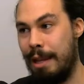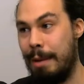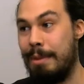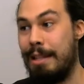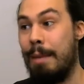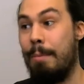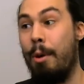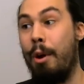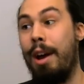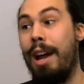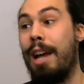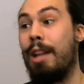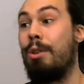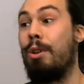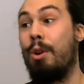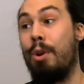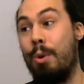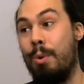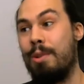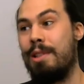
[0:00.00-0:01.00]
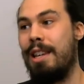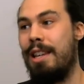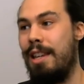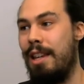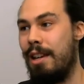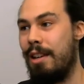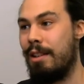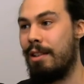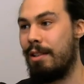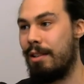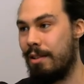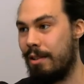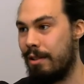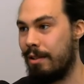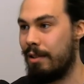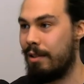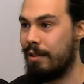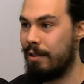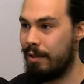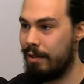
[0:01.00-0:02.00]
c'est à te conseiller? Ouais.
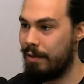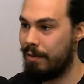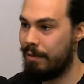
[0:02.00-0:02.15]
Ben,